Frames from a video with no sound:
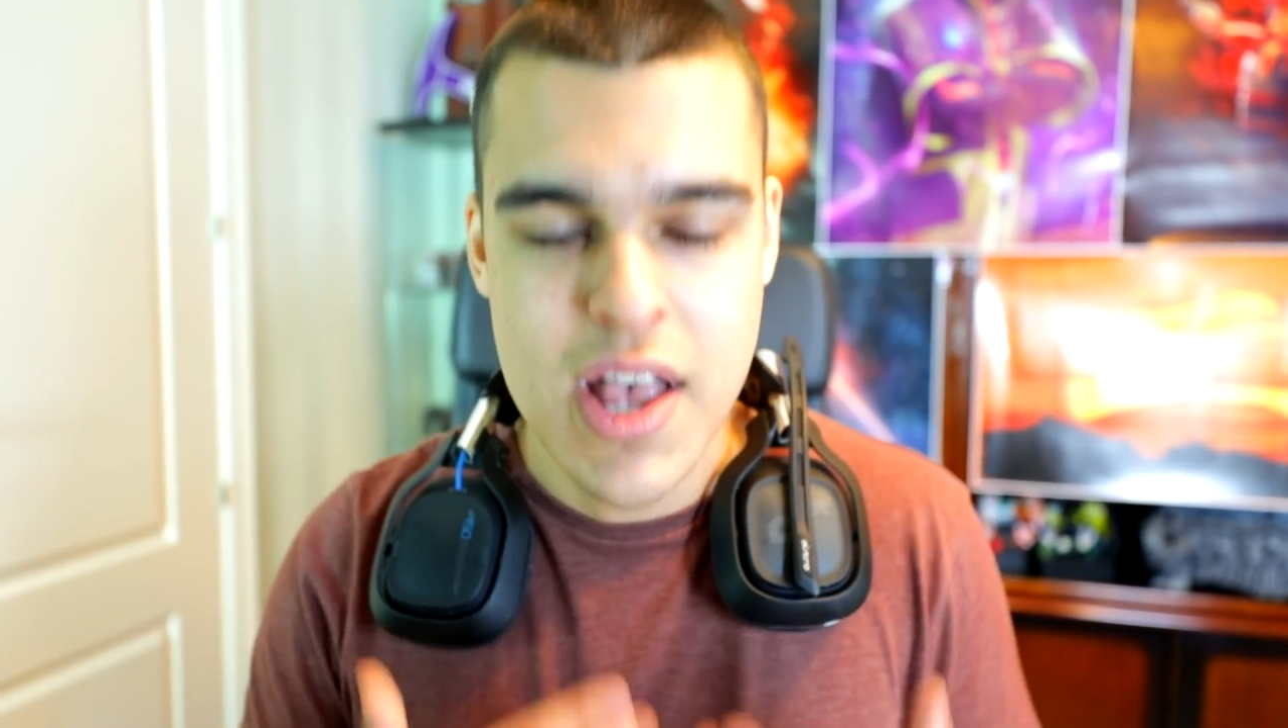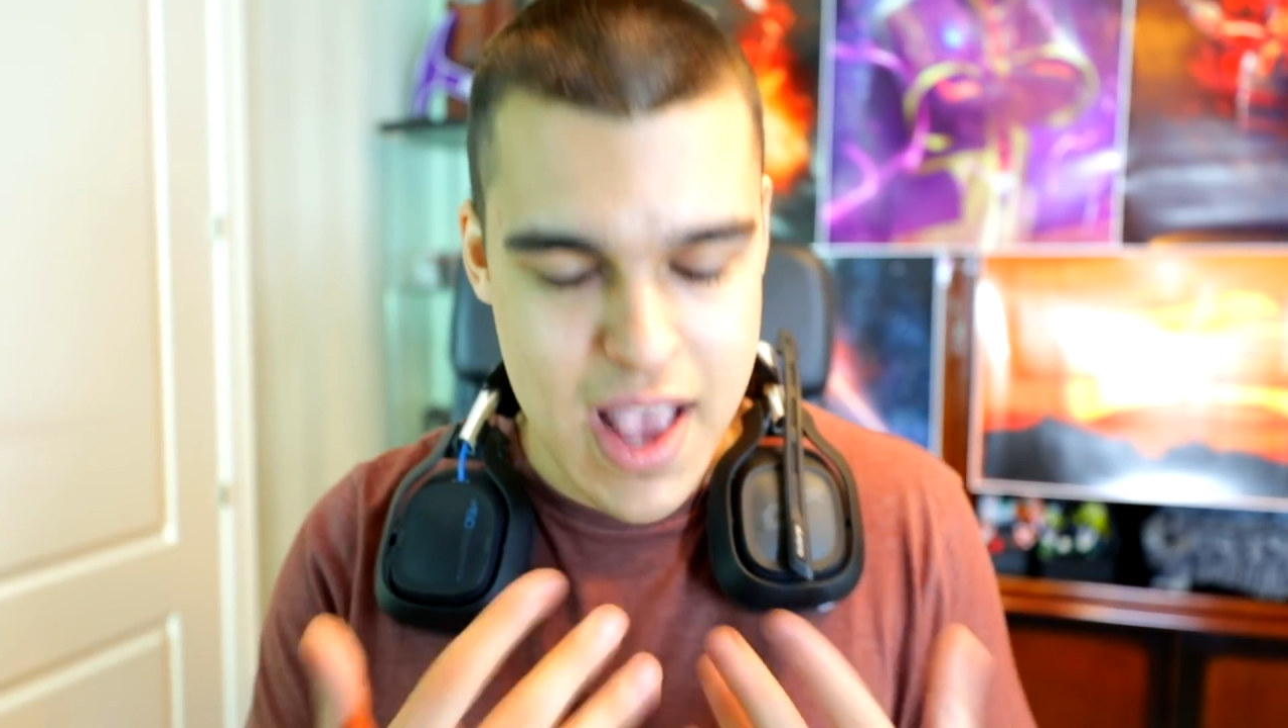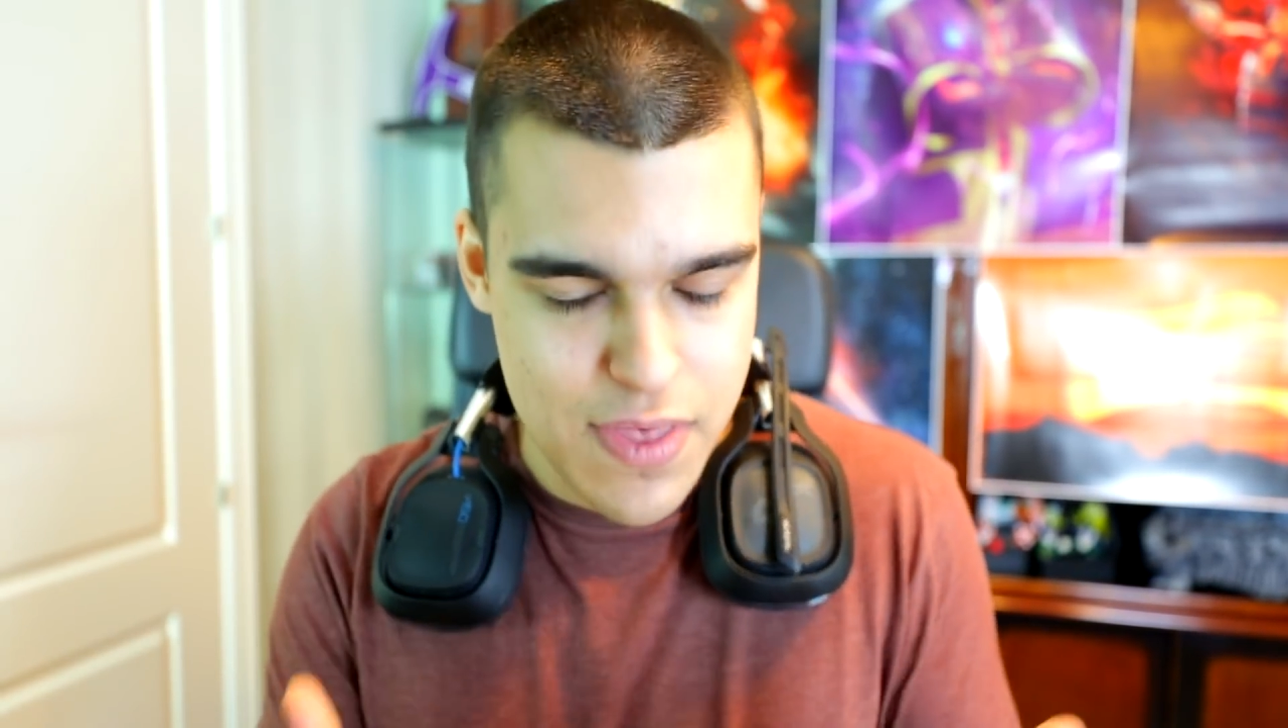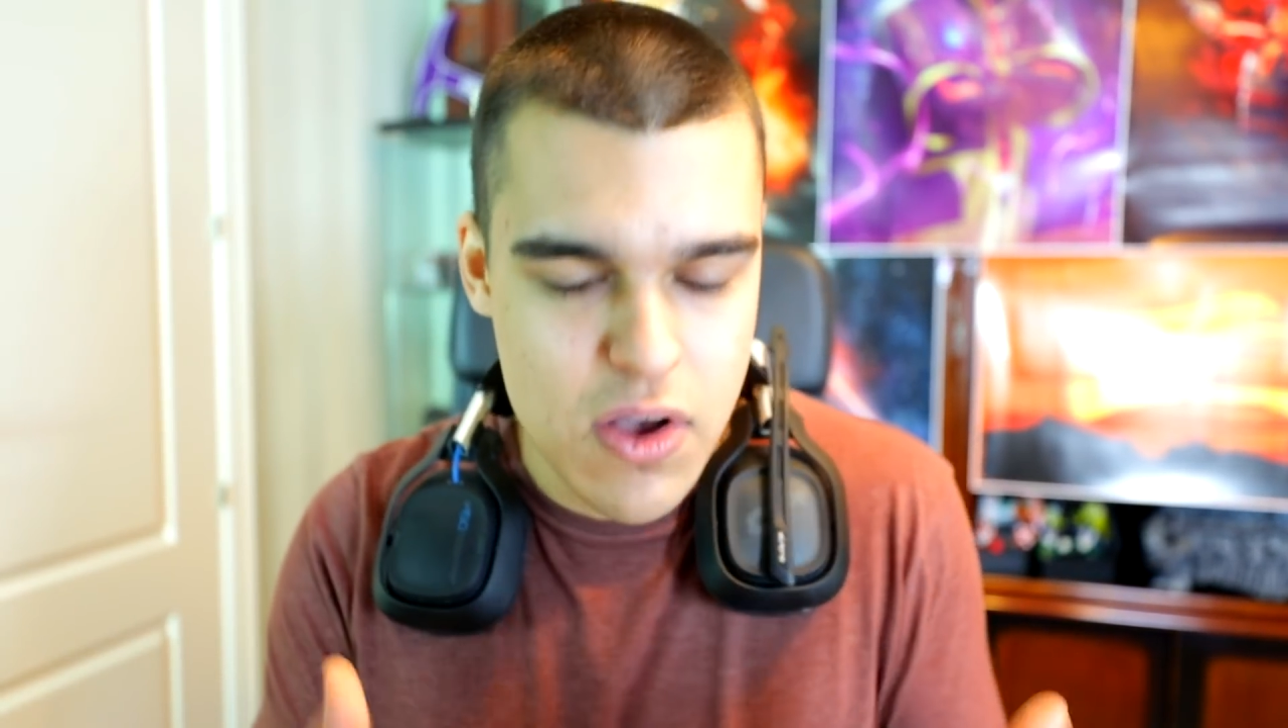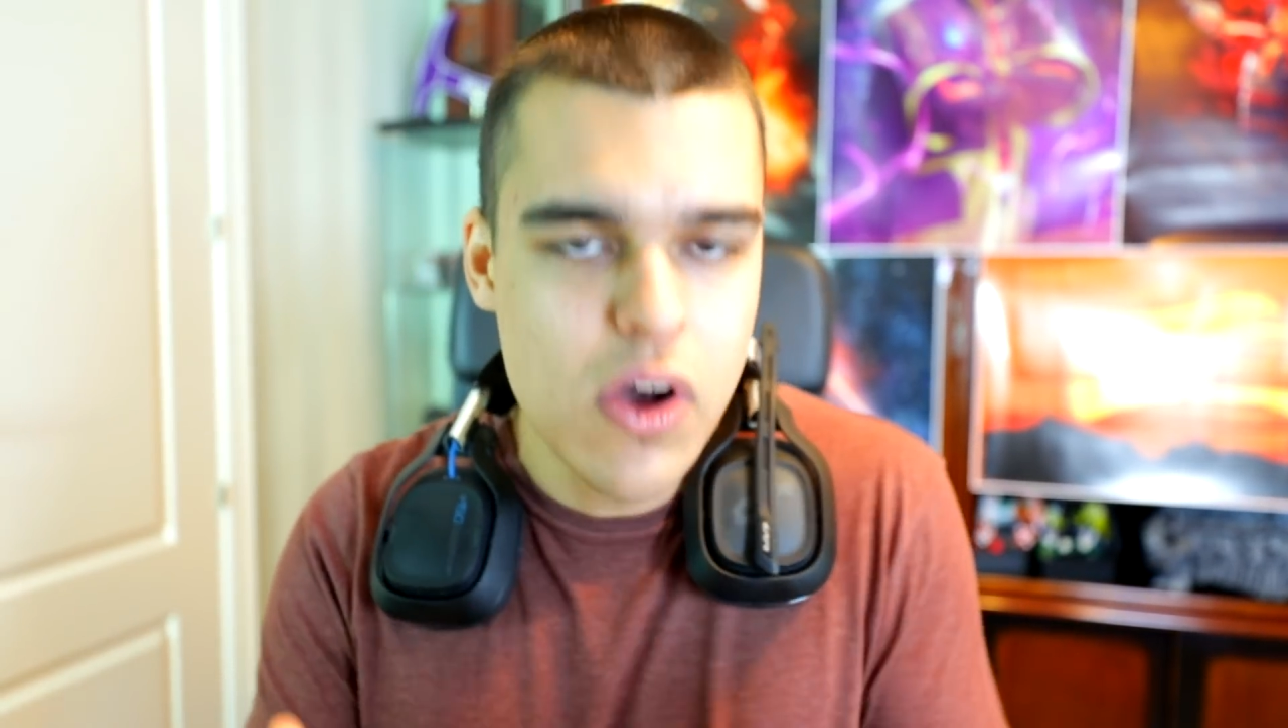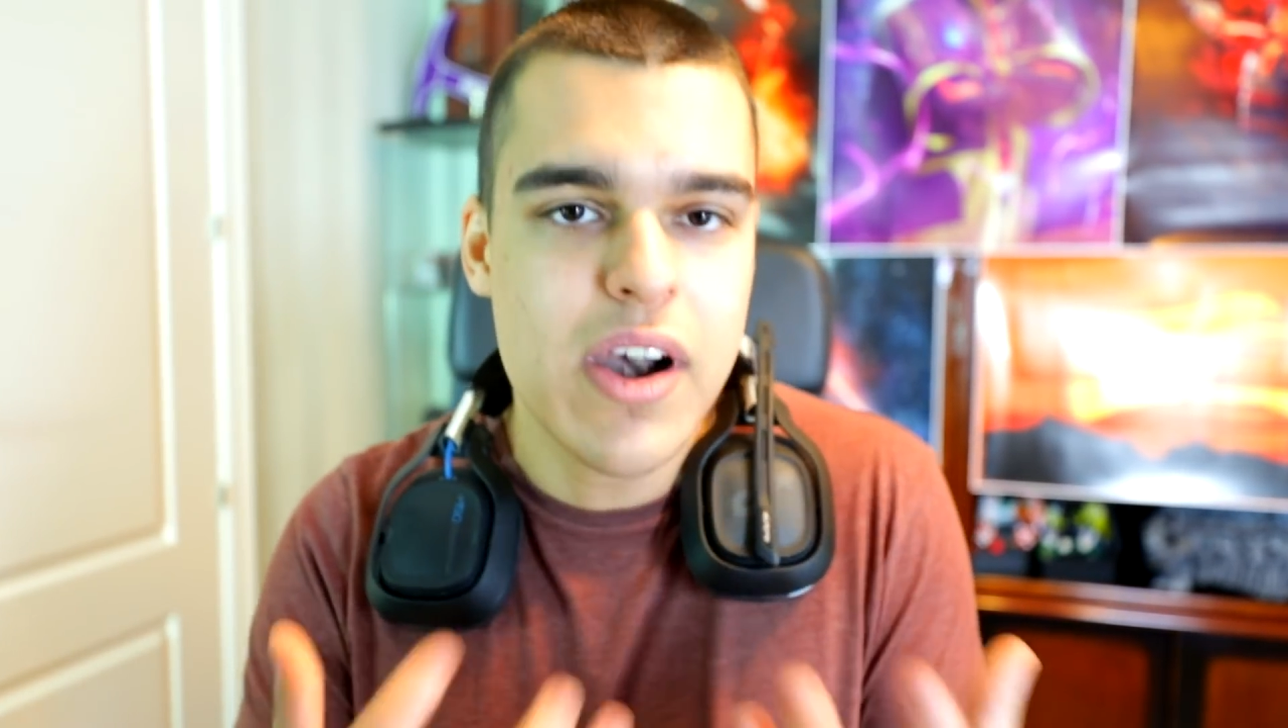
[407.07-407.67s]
ya digo,